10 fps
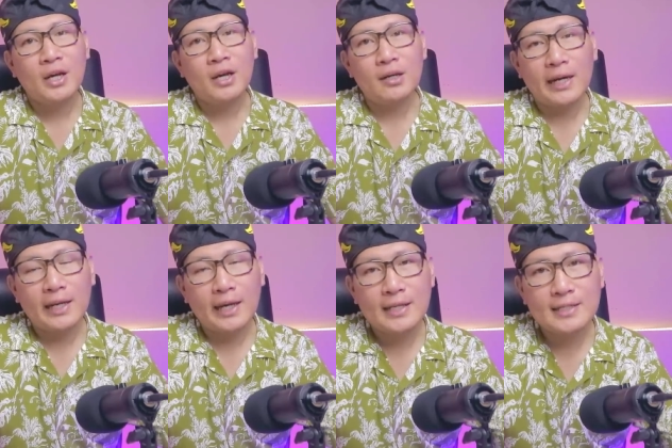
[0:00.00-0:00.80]
Alright
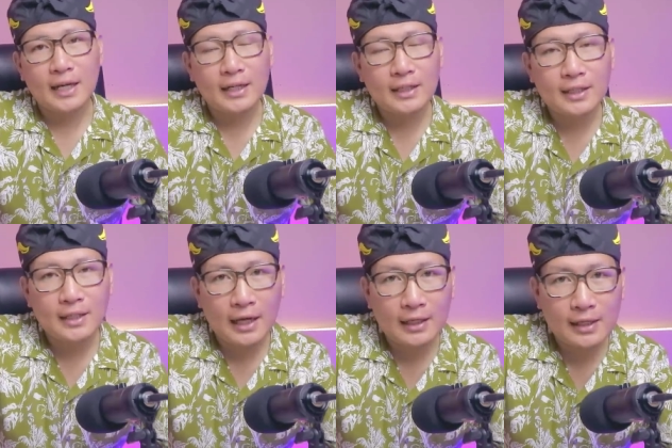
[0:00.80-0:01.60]
guys Kali ini
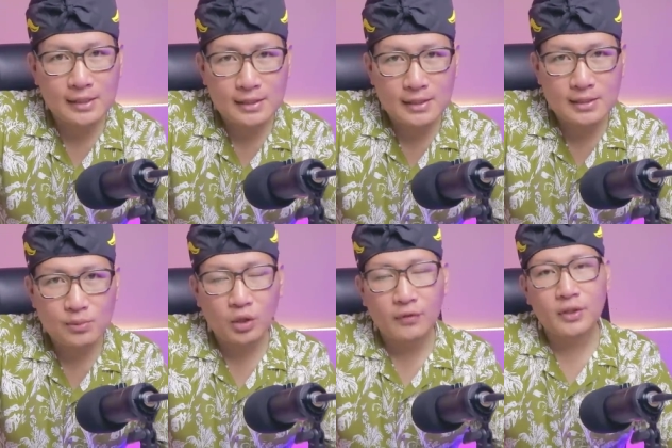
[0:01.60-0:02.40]
kita akan reaction
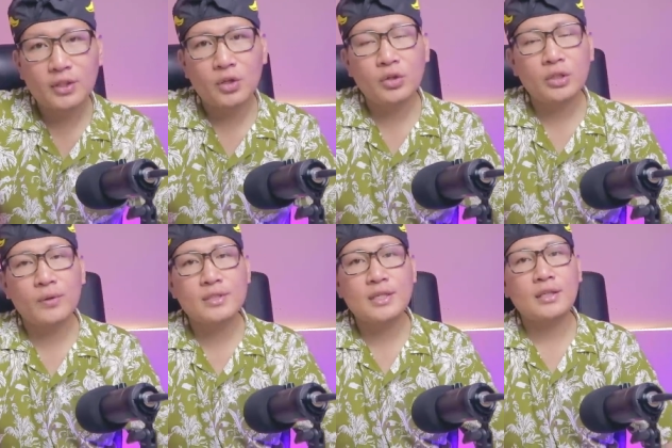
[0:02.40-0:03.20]
sebuah video
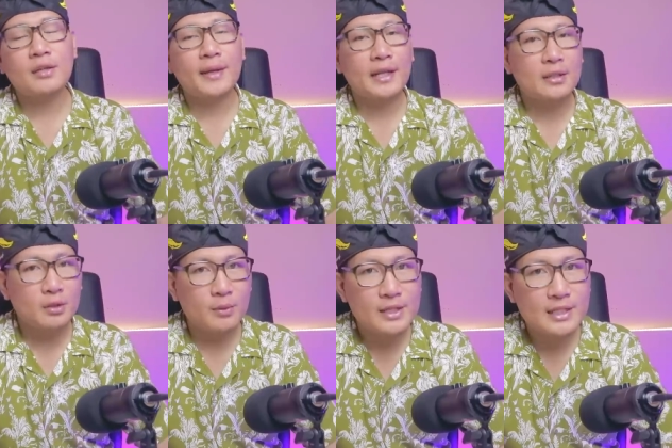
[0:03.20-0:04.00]
Requestan daripada
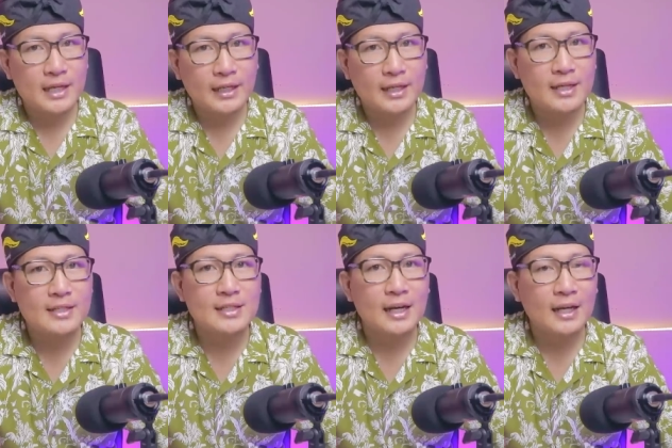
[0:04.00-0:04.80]
teman-teman sekalian di
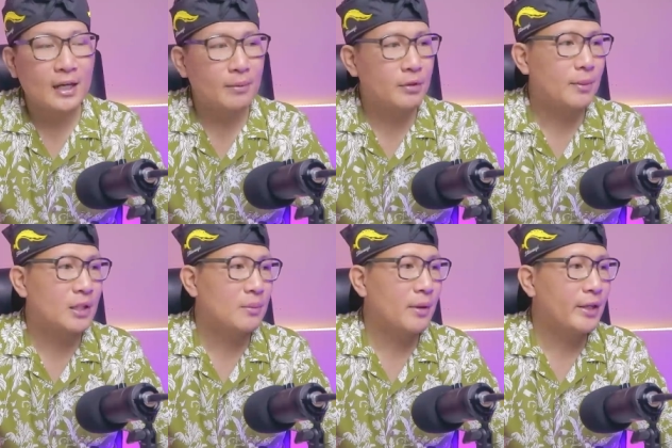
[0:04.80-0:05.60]
Instagram
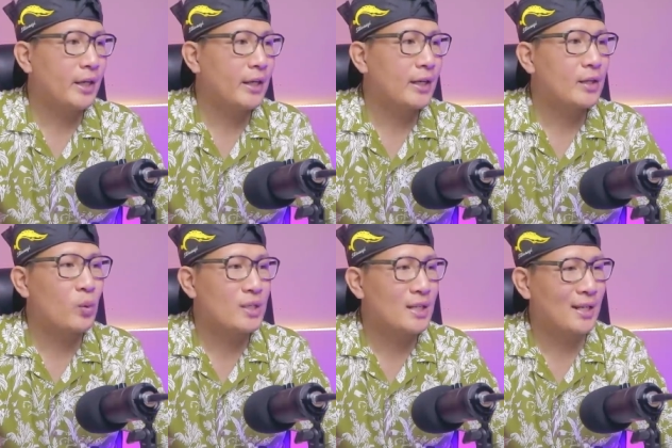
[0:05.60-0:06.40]
Tiba-tiba ini ada
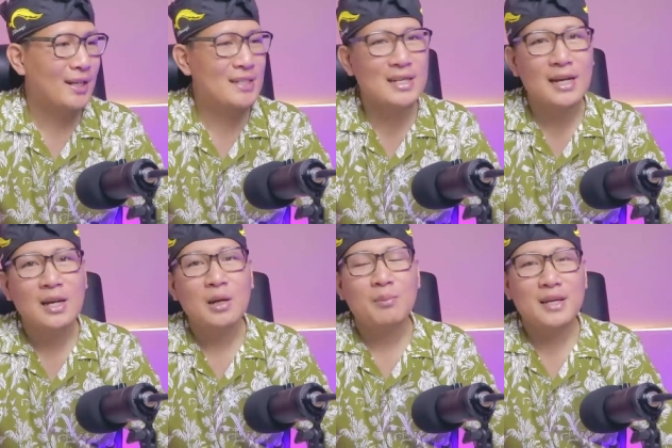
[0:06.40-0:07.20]
requestan ya guys ya
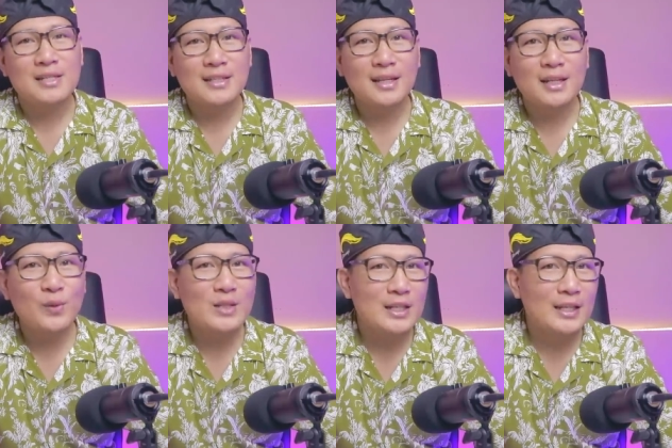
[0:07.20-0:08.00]
Biasanya
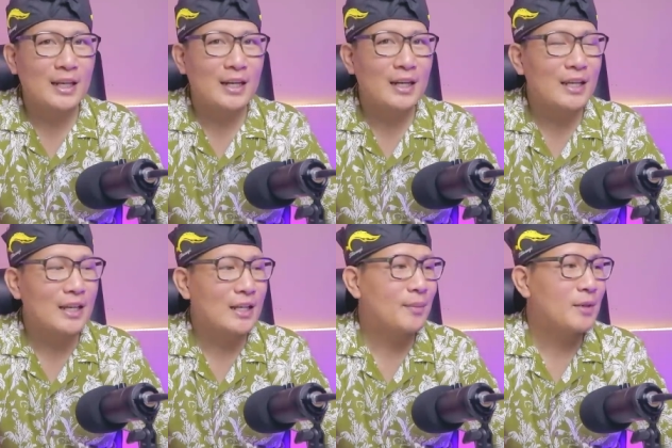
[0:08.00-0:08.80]
requestan iklan
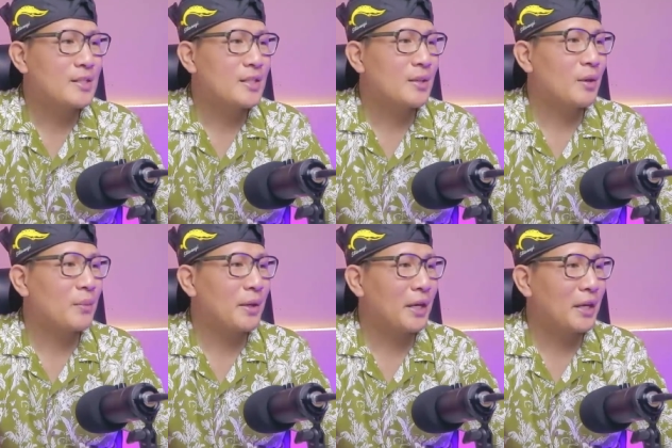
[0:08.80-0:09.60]
raya Tapi di sini
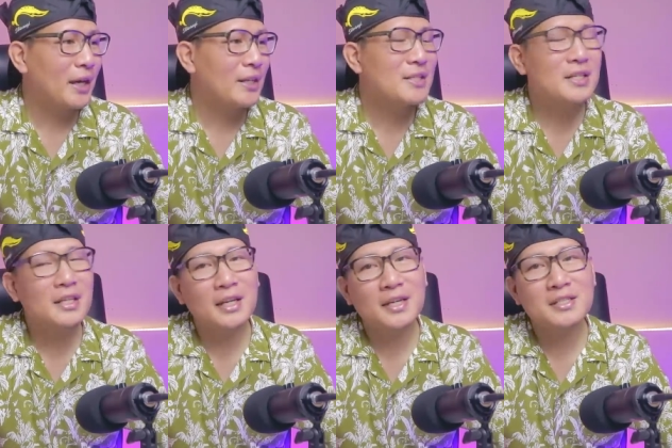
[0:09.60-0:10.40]
berbeda Di
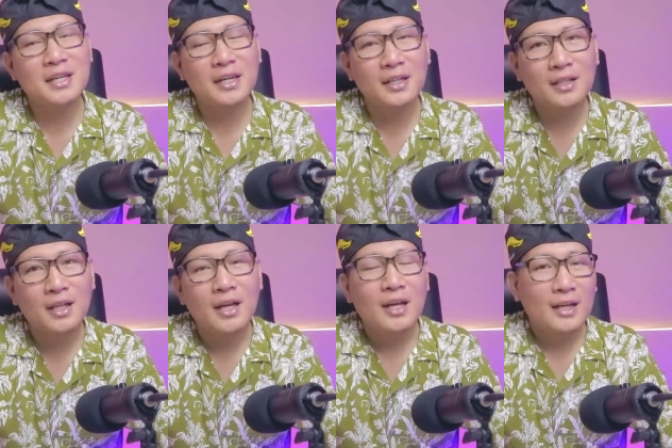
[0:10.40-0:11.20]
sini dari channel
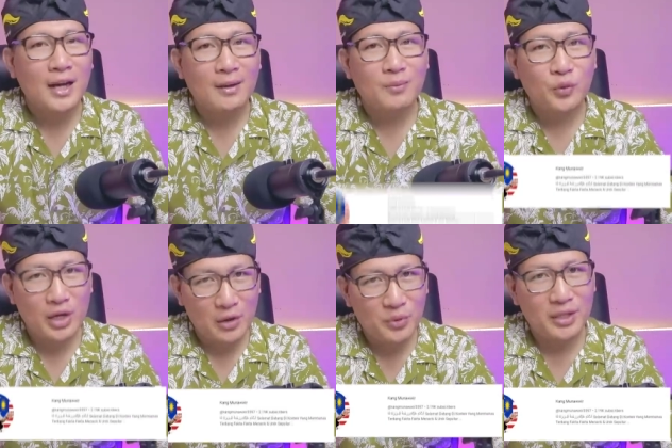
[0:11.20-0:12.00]
Kang
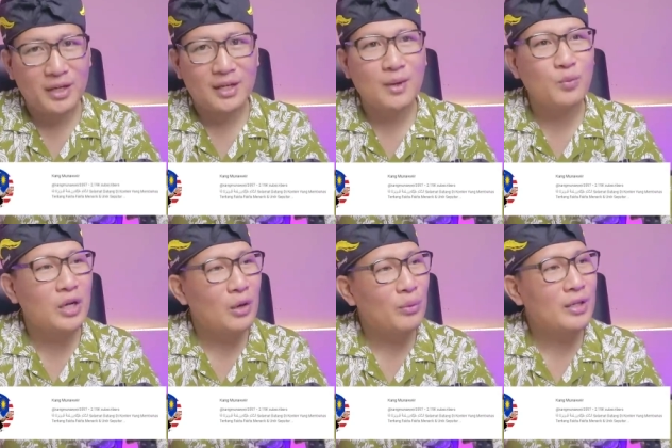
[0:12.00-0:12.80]
Munawir Kang
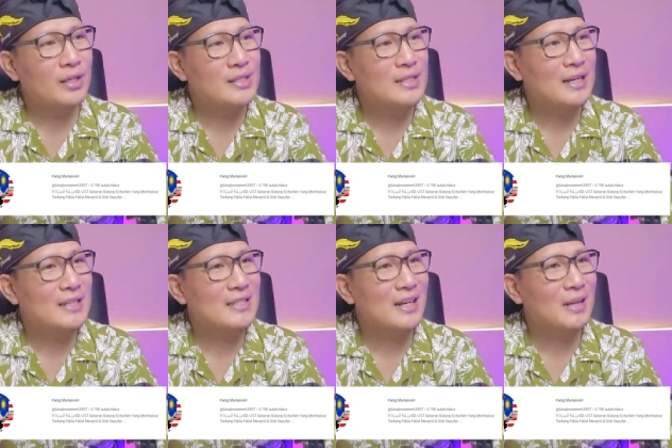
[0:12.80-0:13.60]
Munawir ini
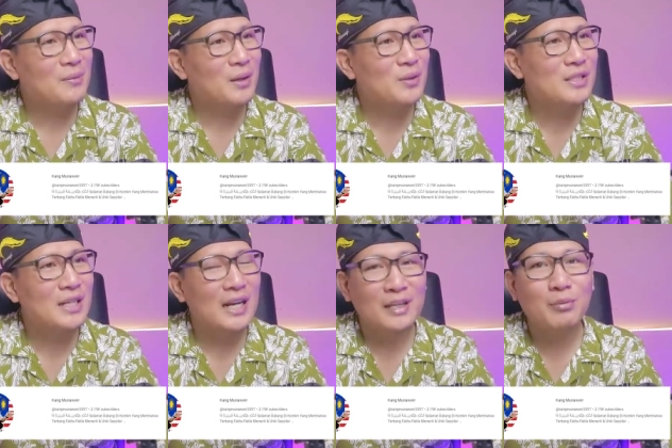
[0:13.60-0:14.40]
sangat-sangat bagus
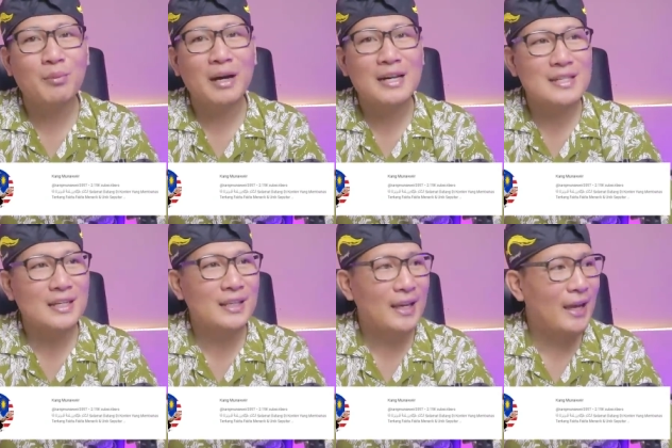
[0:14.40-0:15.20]
sekali
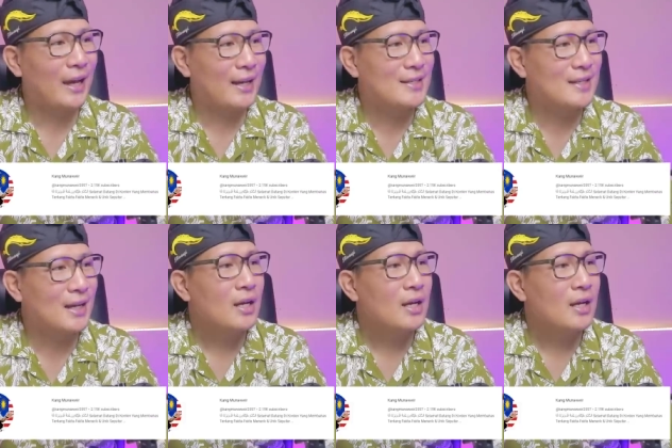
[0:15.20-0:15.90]
pembahasan bahannya ya guys ya